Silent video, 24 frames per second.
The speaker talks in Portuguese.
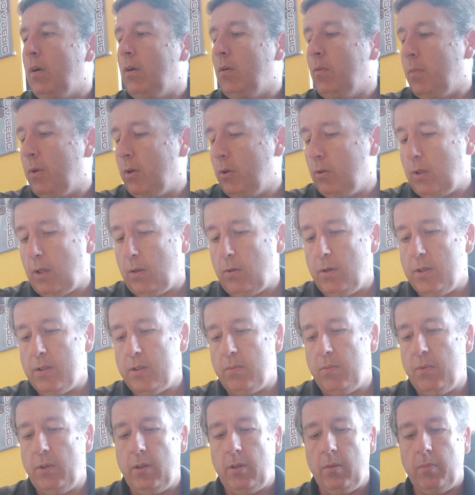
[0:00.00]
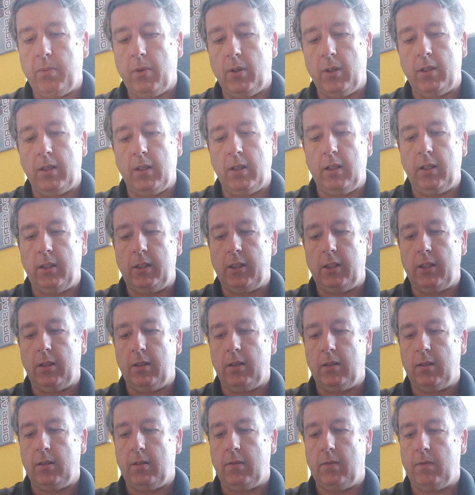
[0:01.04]
Uma outra coisa muito importante,
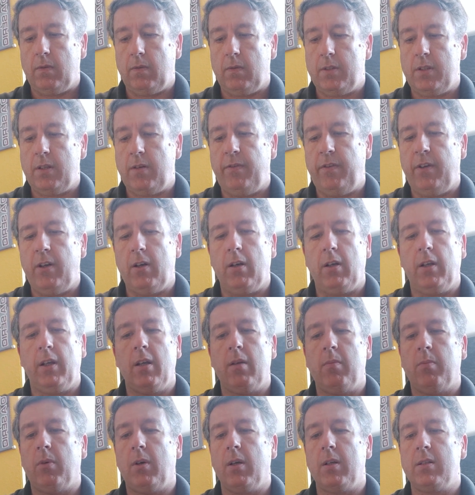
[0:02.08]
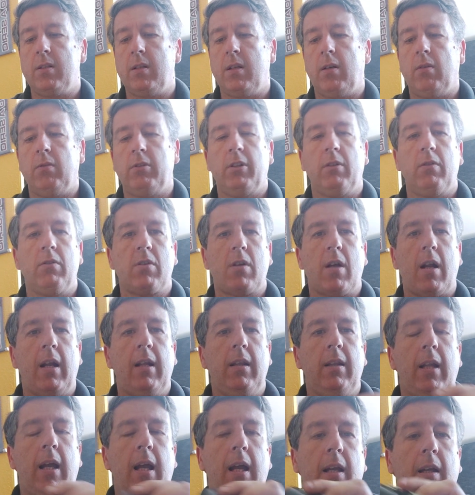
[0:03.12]
você vê a gearbox Nautilus
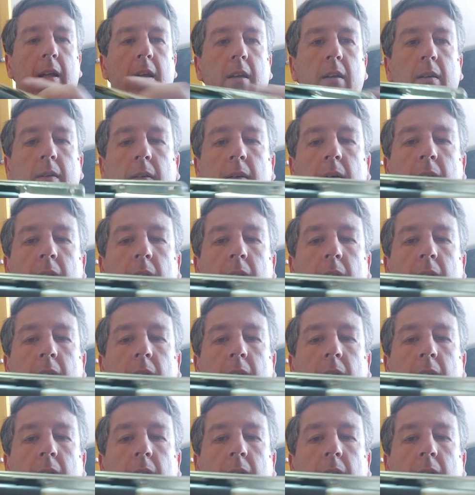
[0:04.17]
Crytek,